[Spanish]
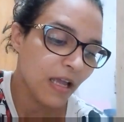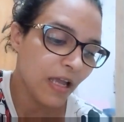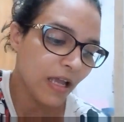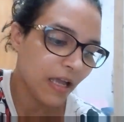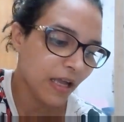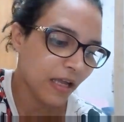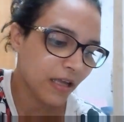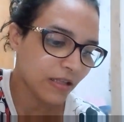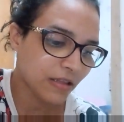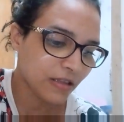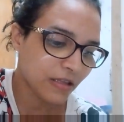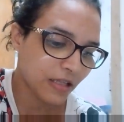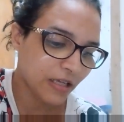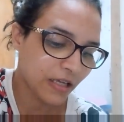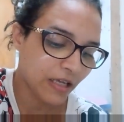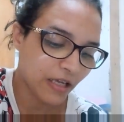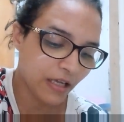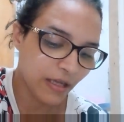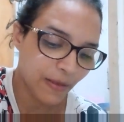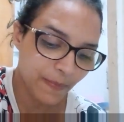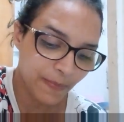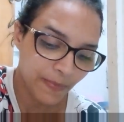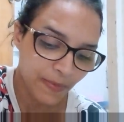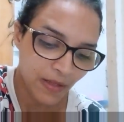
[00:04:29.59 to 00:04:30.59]

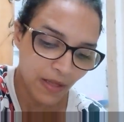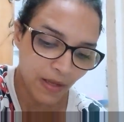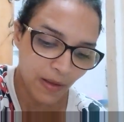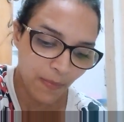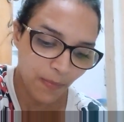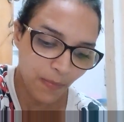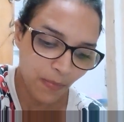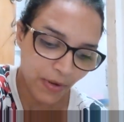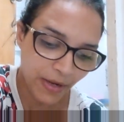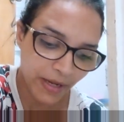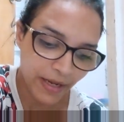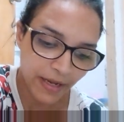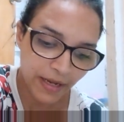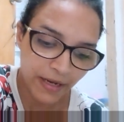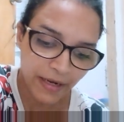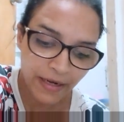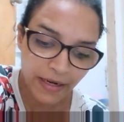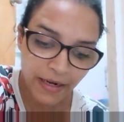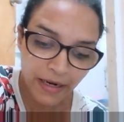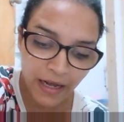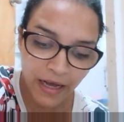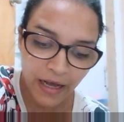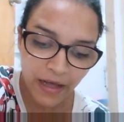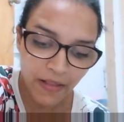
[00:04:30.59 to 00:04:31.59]
Este, pues
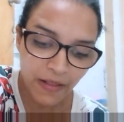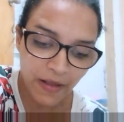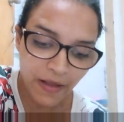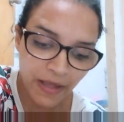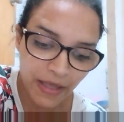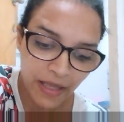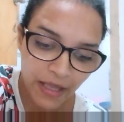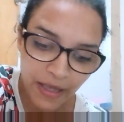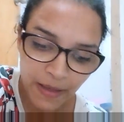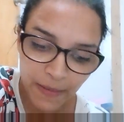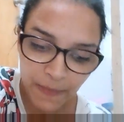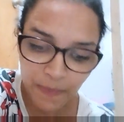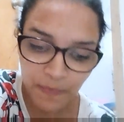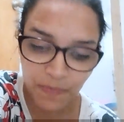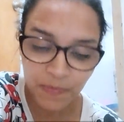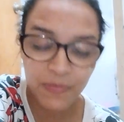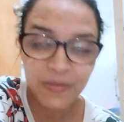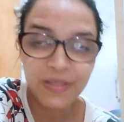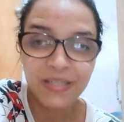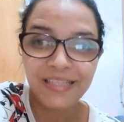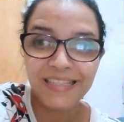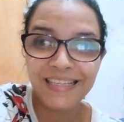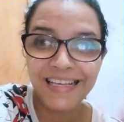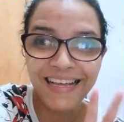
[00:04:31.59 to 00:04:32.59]
nada, eh,
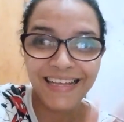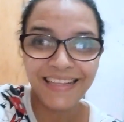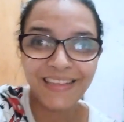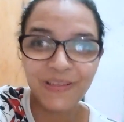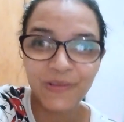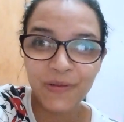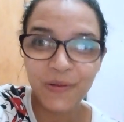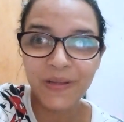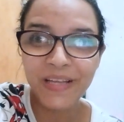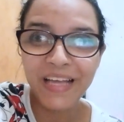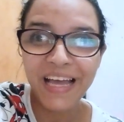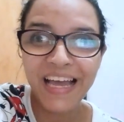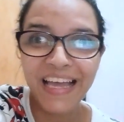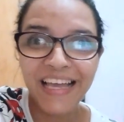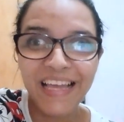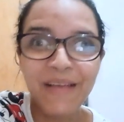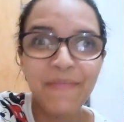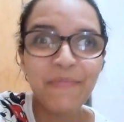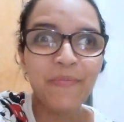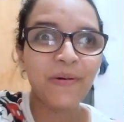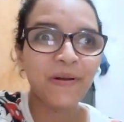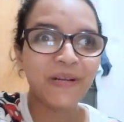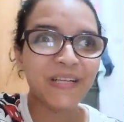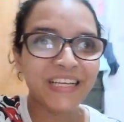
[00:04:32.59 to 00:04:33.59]
estoy
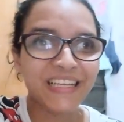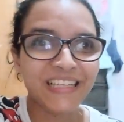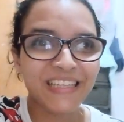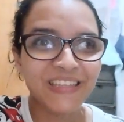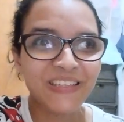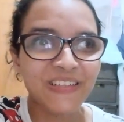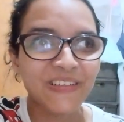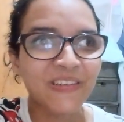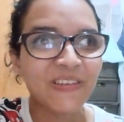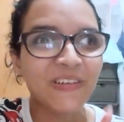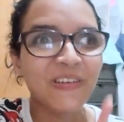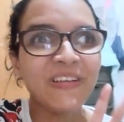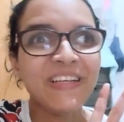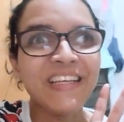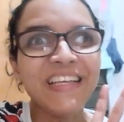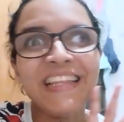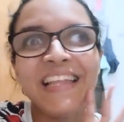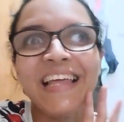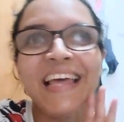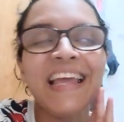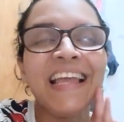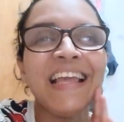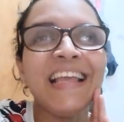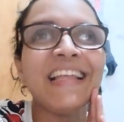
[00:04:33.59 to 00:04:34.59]
ahí poniendo
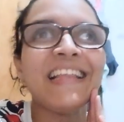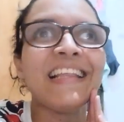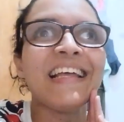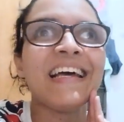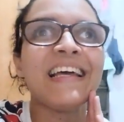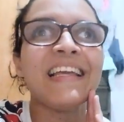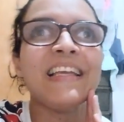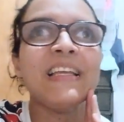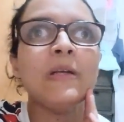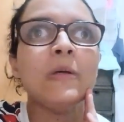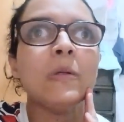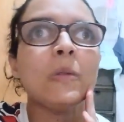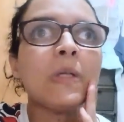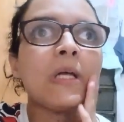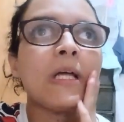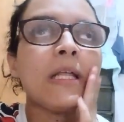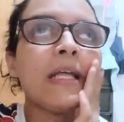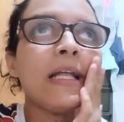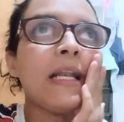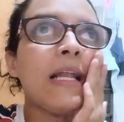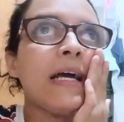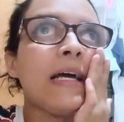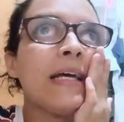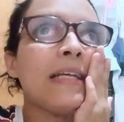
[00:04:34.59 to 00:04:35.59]
ideitas y una
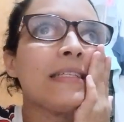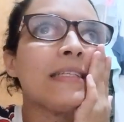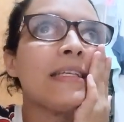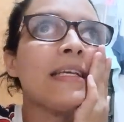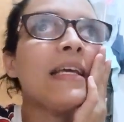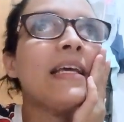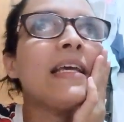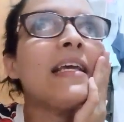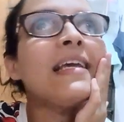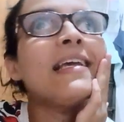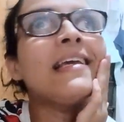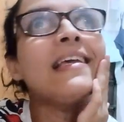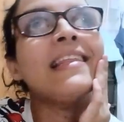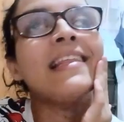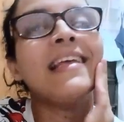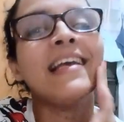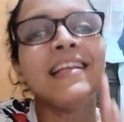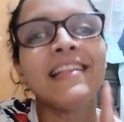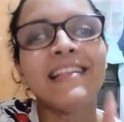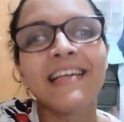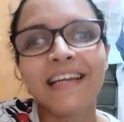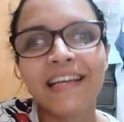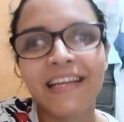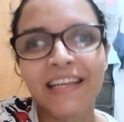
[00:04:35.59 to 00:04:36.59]
de las
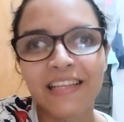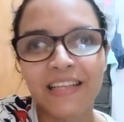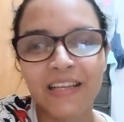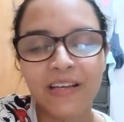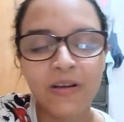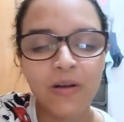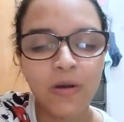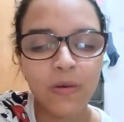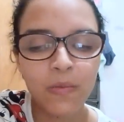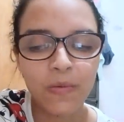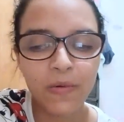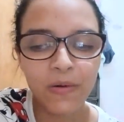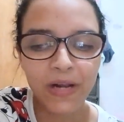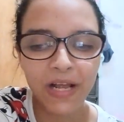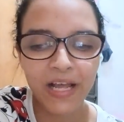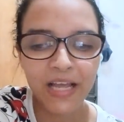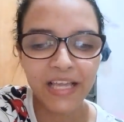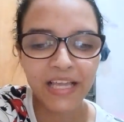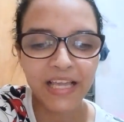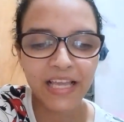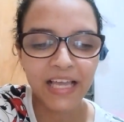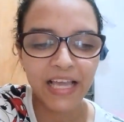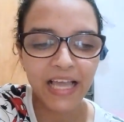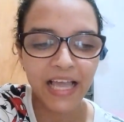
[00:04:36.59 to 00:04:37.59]
ideitas que tengo por
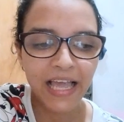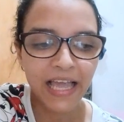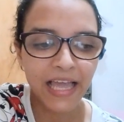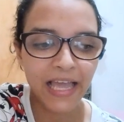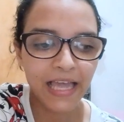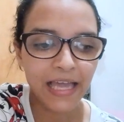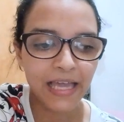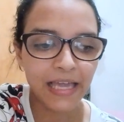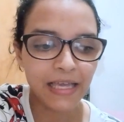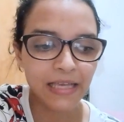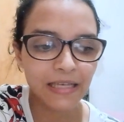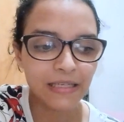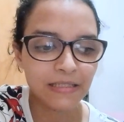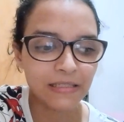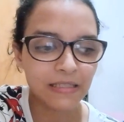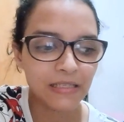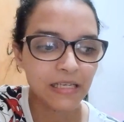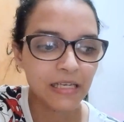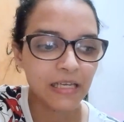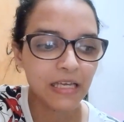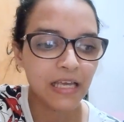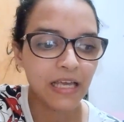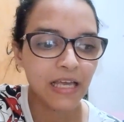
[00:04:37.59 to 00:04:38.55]
ahí es